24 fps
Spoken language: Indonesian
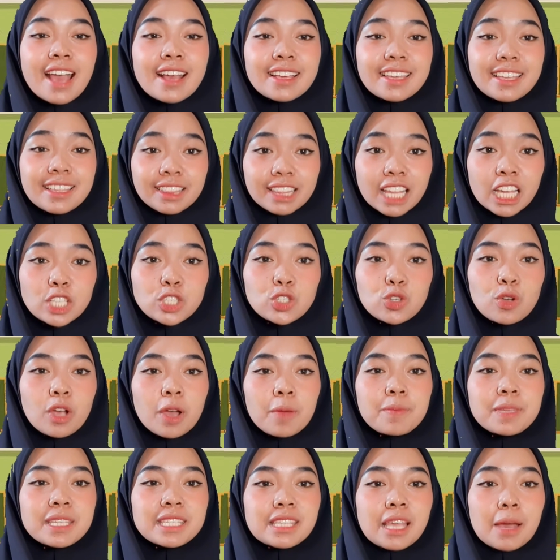kita juga
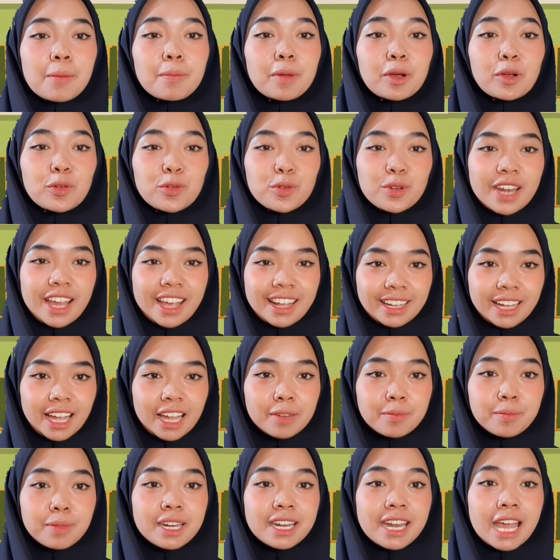bisa
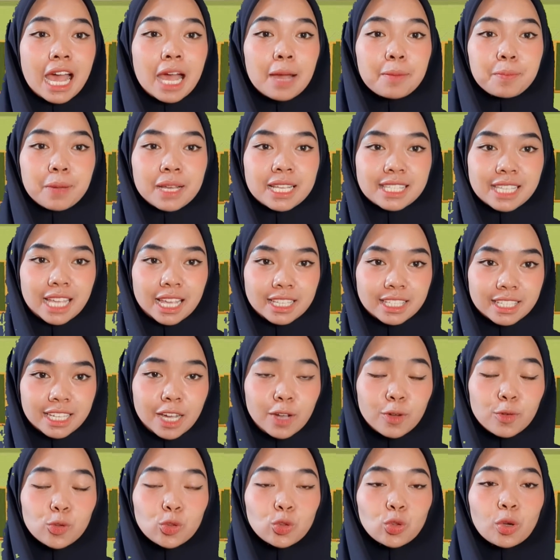menggunakan benda apa saja
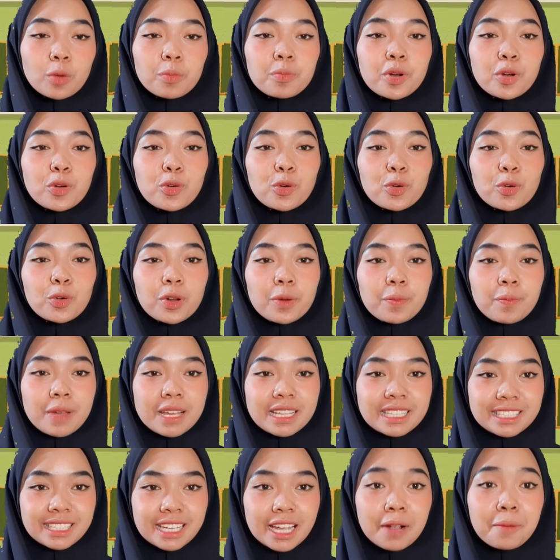untuk mengukur
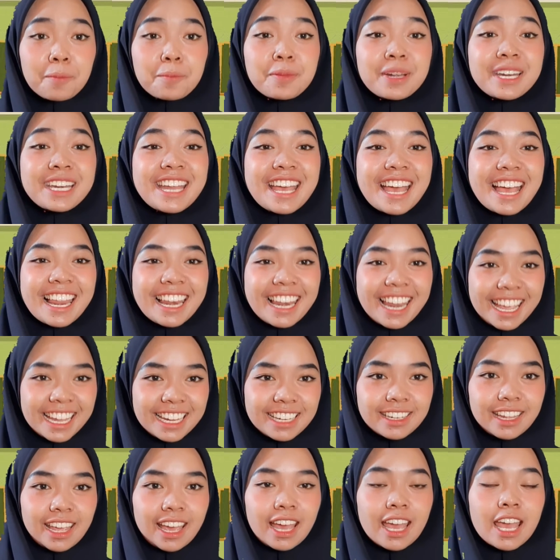panjang benda
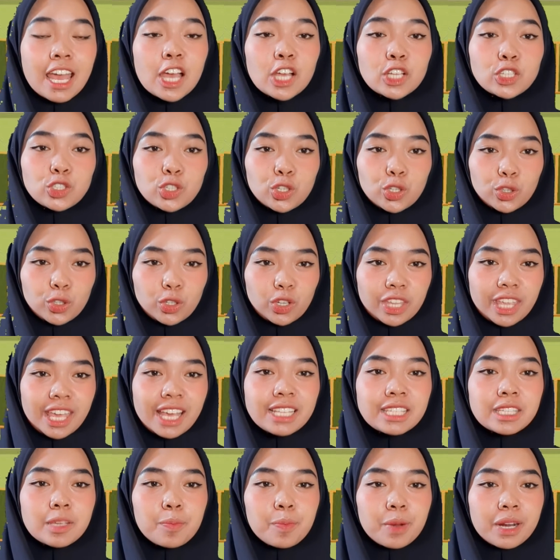lainnya. Contohnya
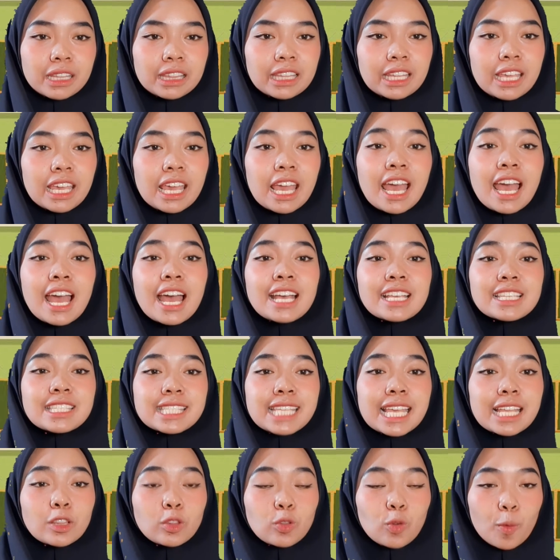seperti
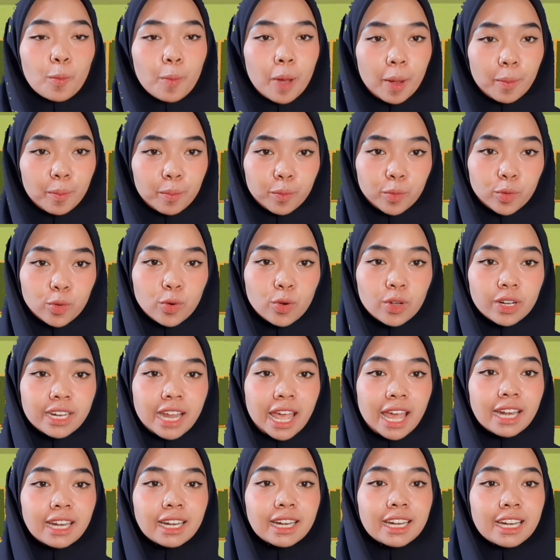satu bambu
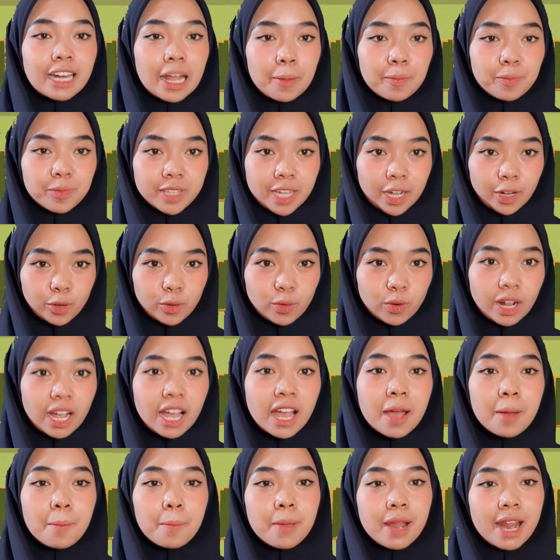dan enam jagung.
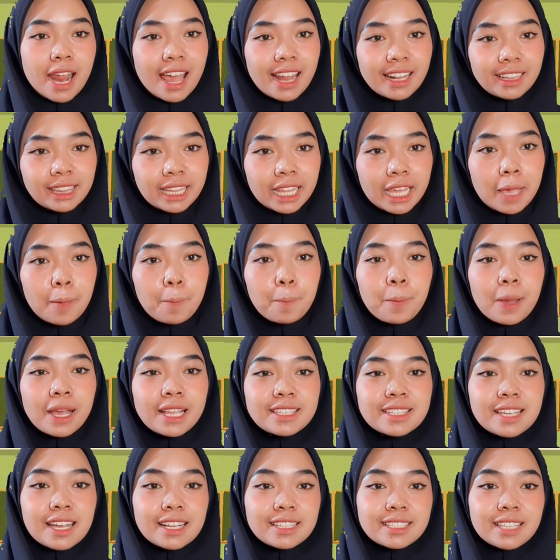Berarti
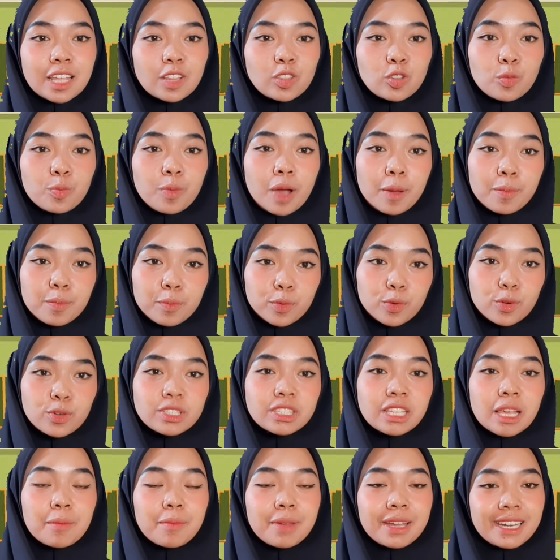panjang satu bambu
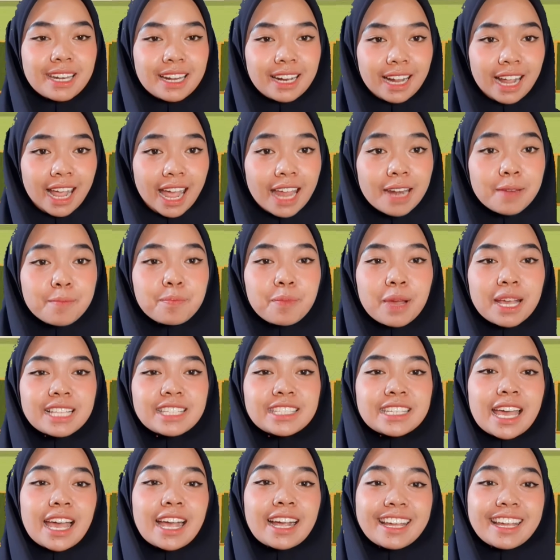sama dengan
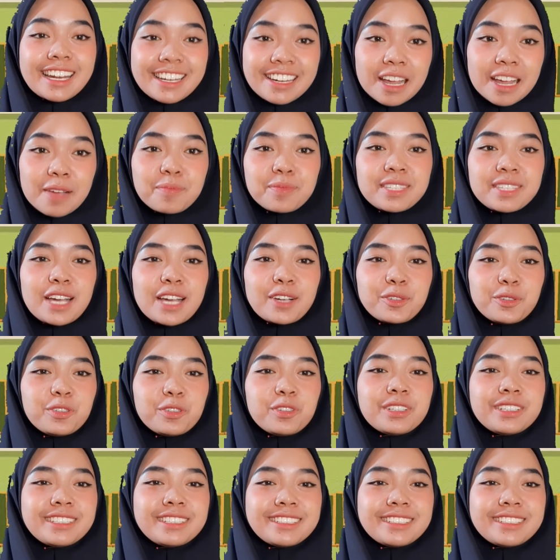panjang 6 jagung.